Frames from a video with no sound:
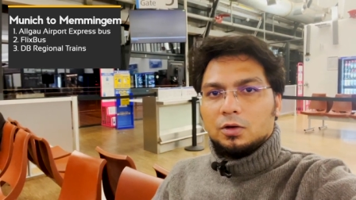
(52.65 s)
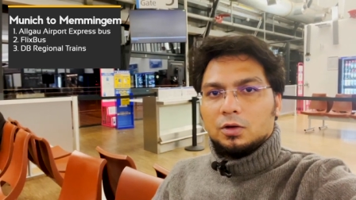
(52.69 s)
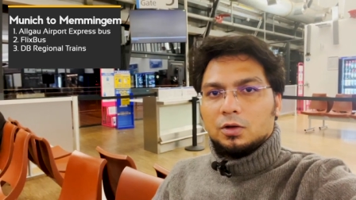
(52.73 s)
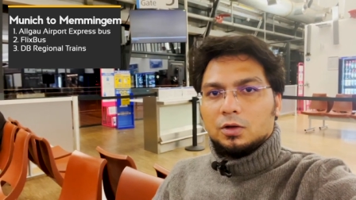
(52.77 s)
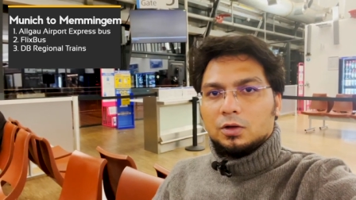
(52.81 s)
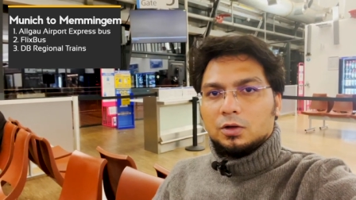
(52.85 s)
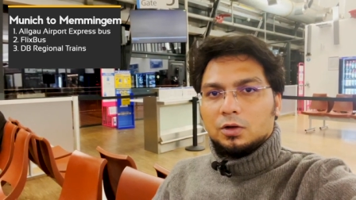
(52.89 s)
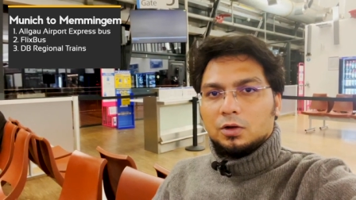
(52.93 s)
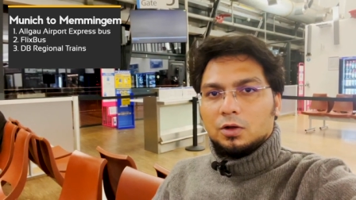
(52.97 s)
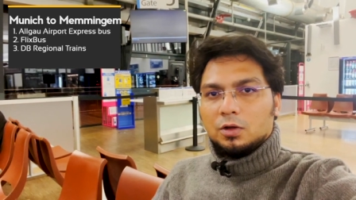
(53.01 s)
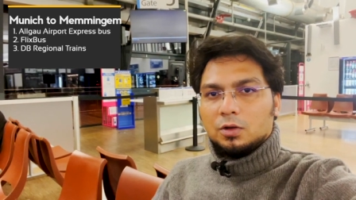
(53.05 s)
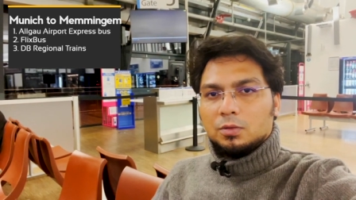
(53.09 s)

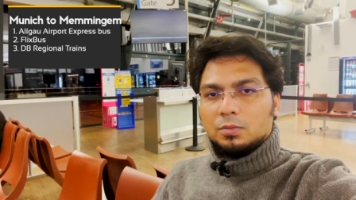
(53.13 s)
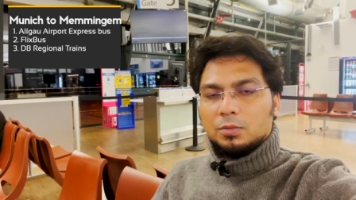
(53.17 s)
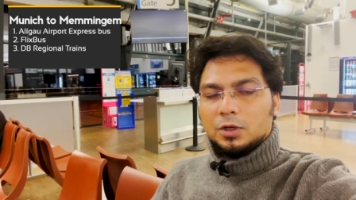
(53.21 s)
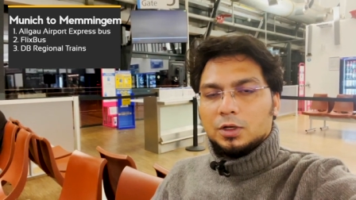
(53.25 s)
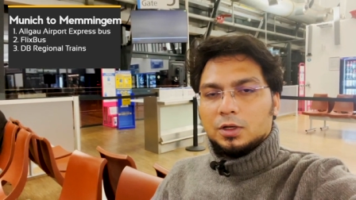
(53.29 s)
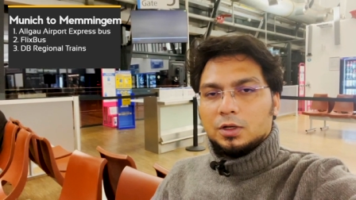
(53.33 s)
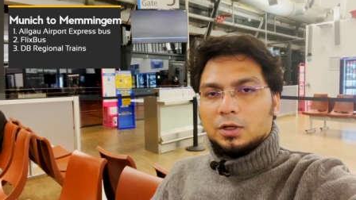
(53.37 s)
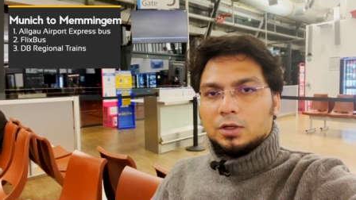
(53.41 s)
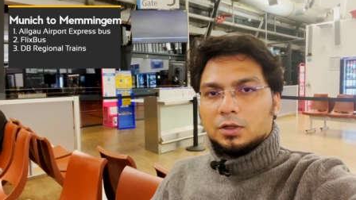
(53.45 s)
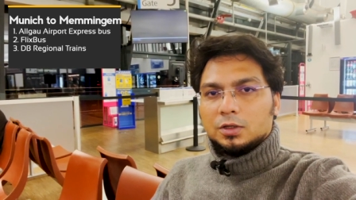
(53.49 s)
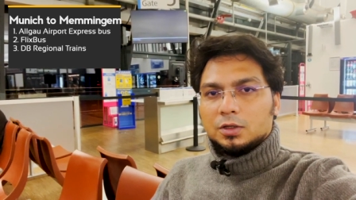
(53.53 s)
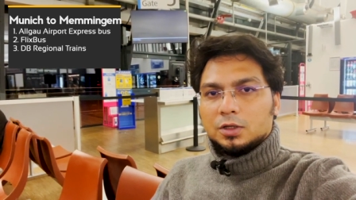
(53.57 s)
और
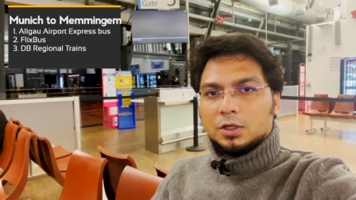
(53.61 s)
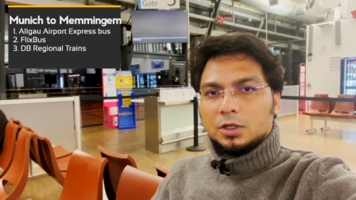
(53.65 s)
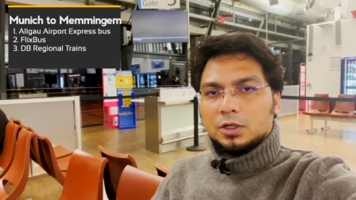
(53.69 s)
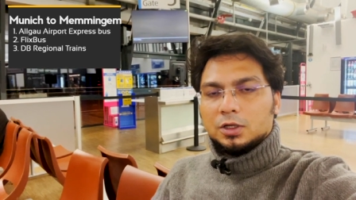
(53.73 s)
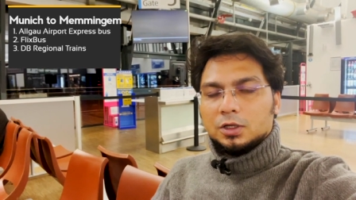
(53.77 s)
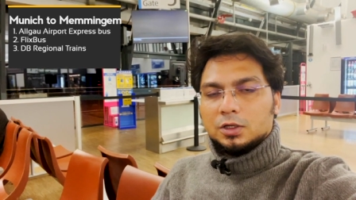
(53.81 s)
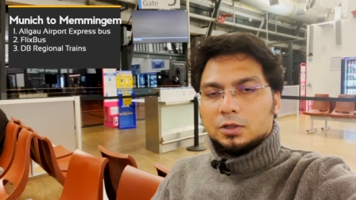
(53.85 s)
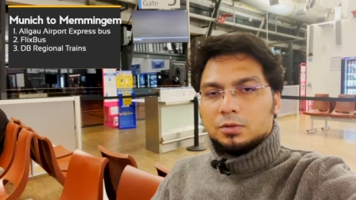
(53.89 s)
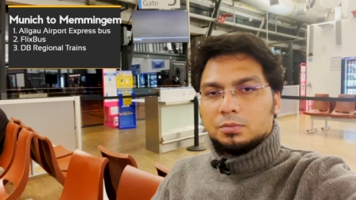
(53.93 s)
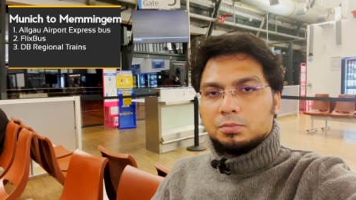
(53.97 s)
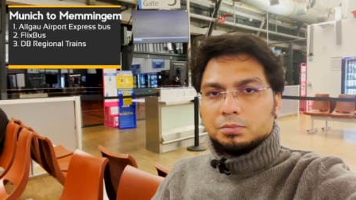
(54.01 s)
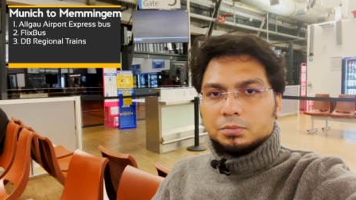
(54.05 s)

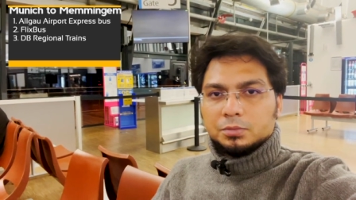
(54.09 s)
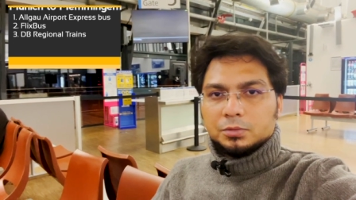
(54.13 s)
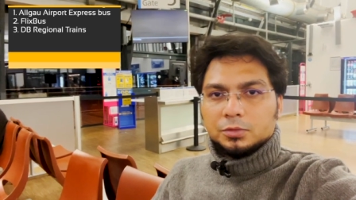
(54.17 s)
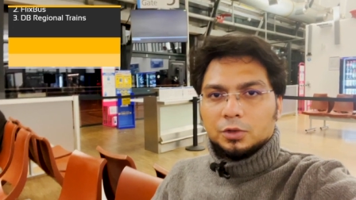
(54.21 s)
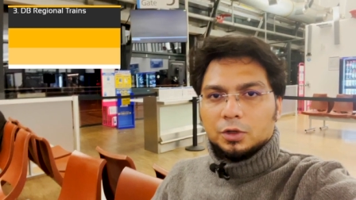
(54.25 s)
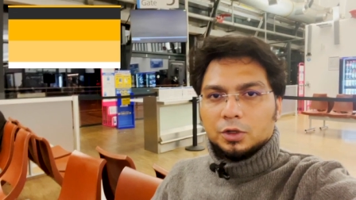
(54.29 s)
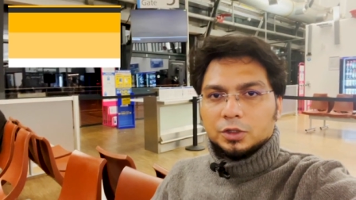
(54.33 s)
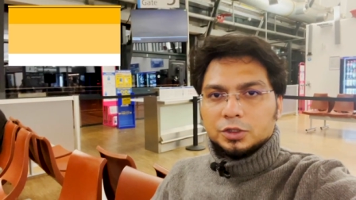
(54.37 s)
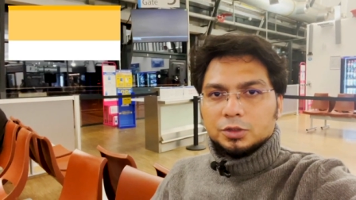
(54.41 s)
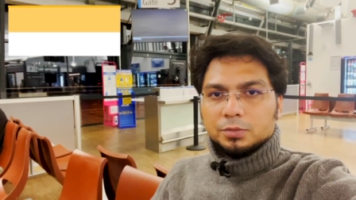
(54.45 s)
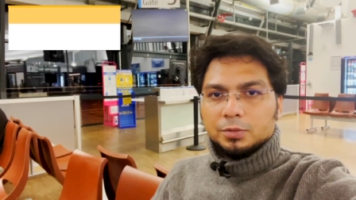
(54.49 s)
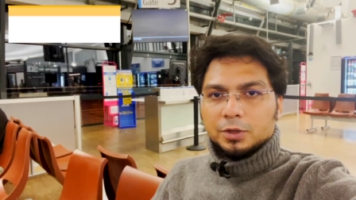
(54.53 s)

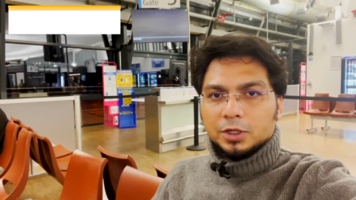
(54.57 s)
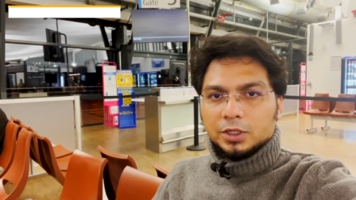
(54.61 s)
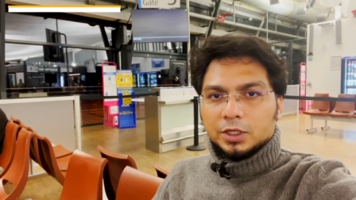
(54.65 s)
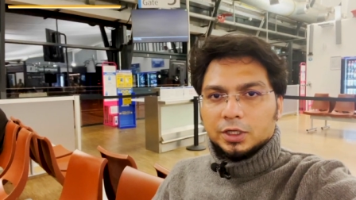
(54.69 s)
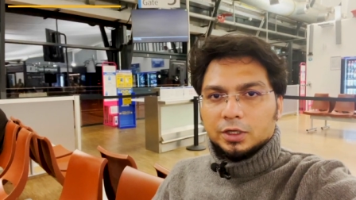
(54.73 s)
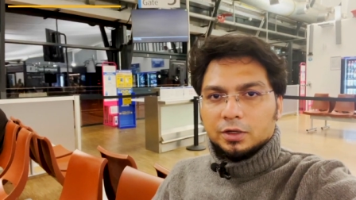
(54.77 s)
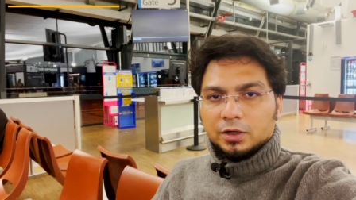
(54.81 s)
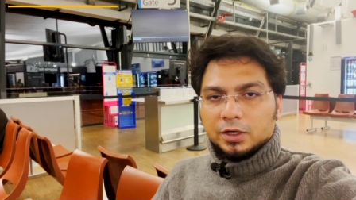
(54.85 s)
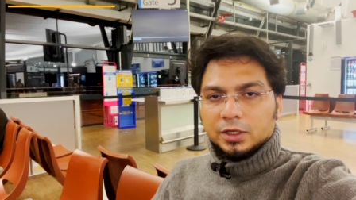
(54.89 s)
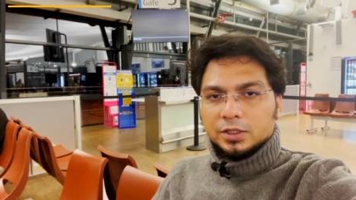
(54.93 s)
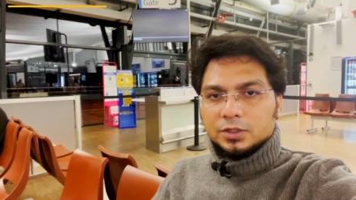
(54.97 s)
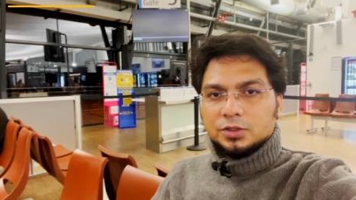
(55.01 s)
नॉर्मल डोचे बान
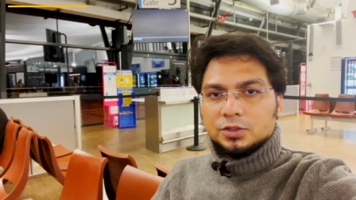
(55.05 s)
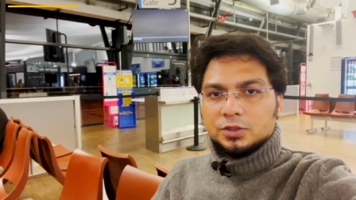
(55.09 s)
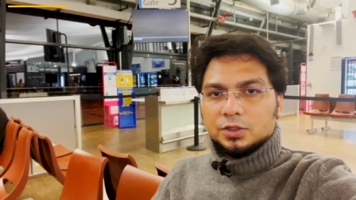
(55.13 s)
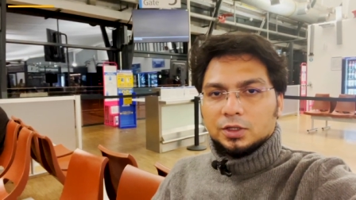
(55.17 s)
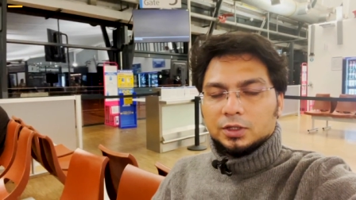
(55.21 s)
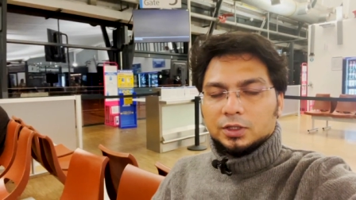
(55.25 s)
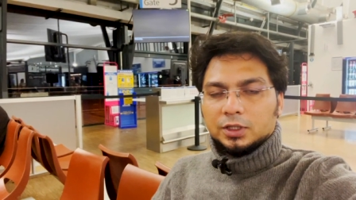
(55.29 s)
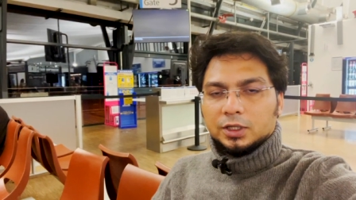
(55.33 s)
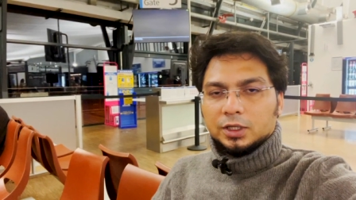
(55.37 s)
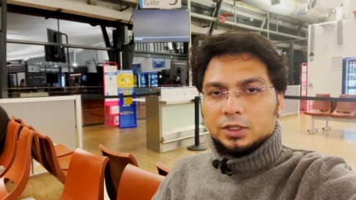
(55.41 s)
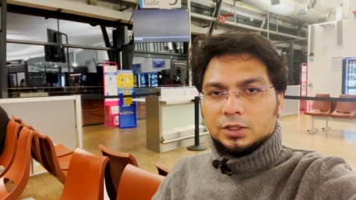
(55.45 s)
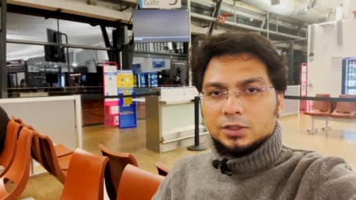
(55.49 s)
की ट्रेन
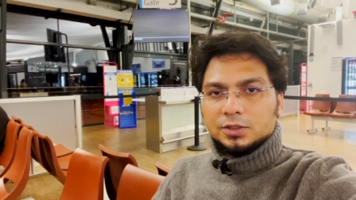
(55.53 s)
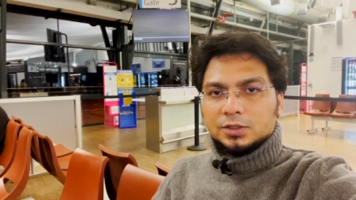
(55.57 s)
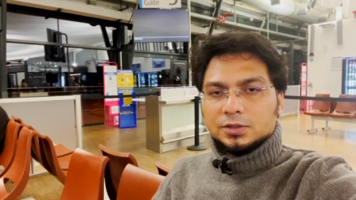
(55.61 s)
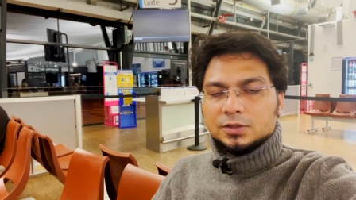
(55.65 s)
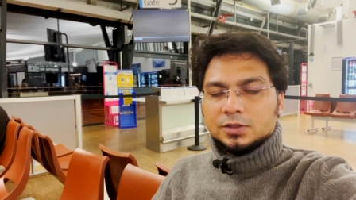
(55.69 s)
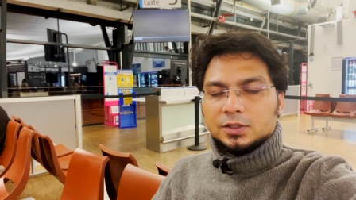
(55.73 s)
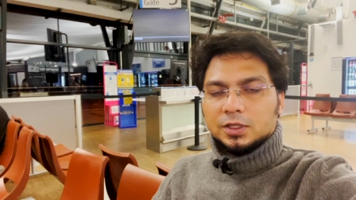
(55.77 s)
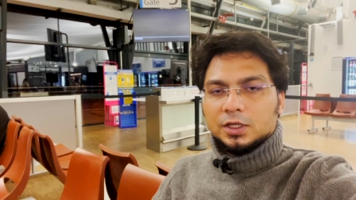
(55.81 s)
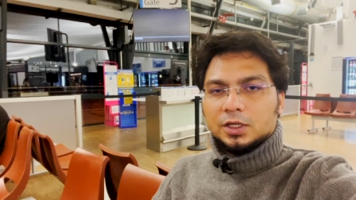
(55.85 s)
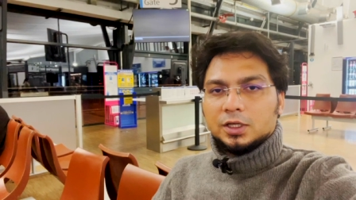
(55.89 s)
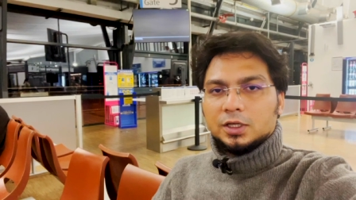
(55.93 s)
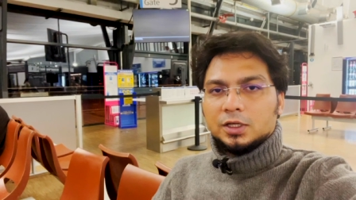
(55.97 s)
चलती है
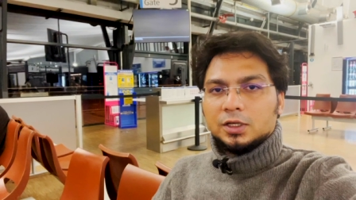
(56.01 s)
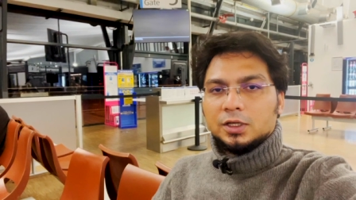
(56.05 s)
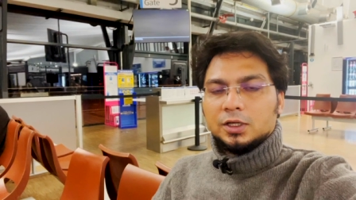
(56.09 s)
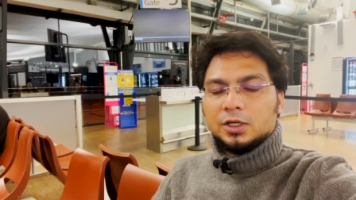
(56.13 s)
जिससे